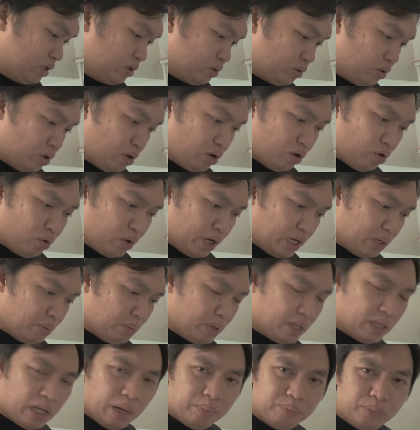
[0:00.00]
So, okay
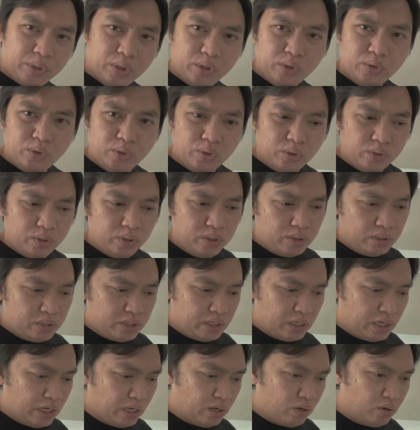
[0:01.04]
naman. After nun,
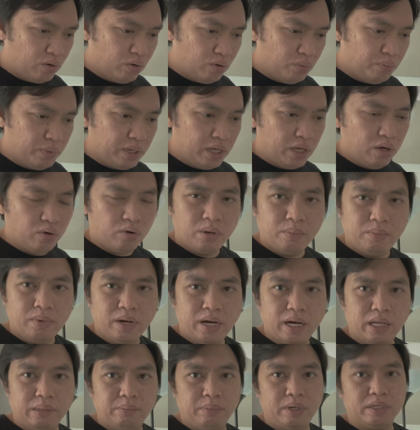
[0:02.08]
chinek ko, mingi ako ng
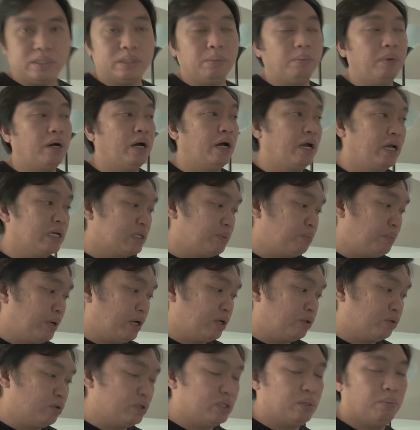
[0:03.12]
mga advice sa mga
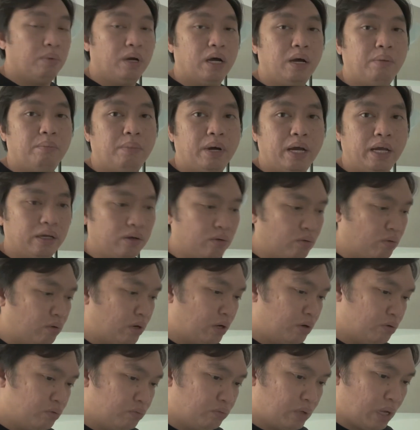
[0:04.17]
eksperto sa mga bike, kung
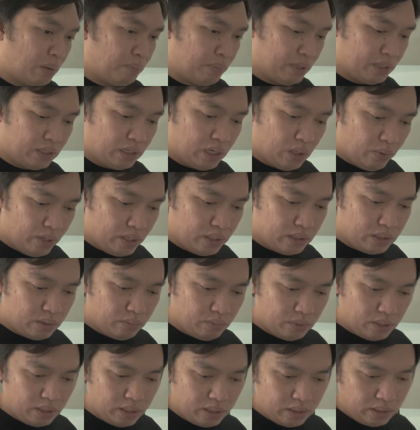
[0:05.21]
anong dapat gawin sa
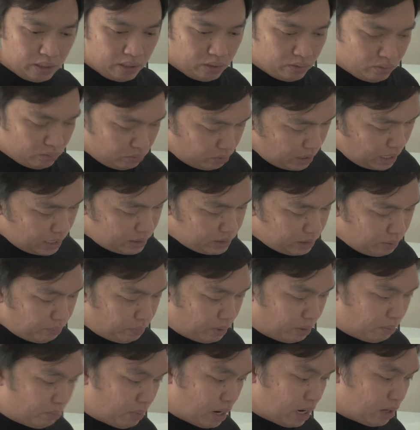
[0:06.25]
mga ganong klase,
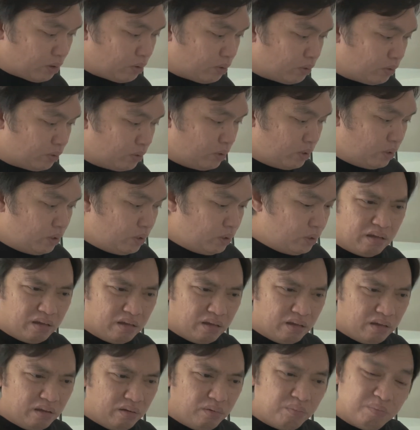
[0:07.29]
pagbago.
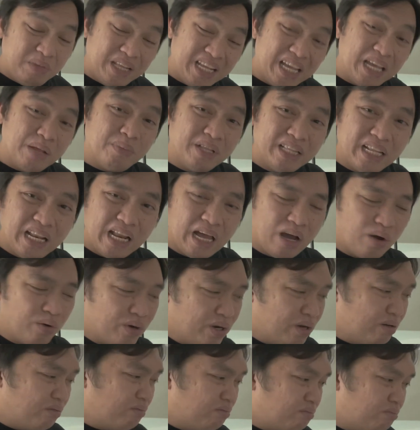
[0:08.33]
Yung binigyan man nila ako
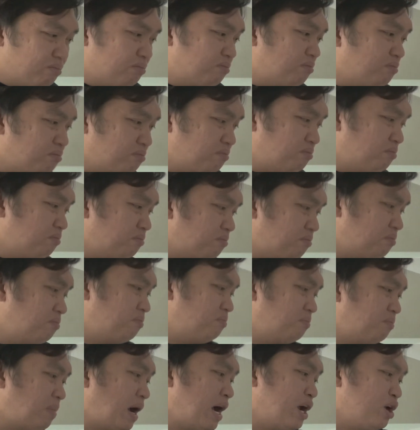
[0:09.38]
ng
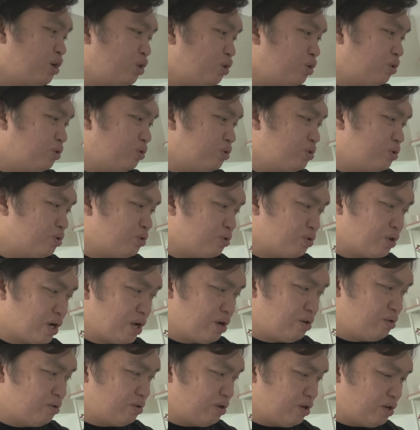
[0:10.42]
payo doon. So,
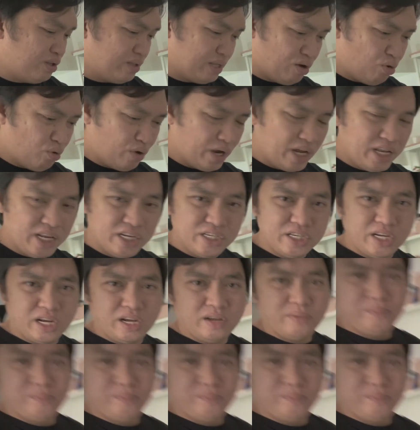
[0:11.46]
ngayon, yun, okay na siya.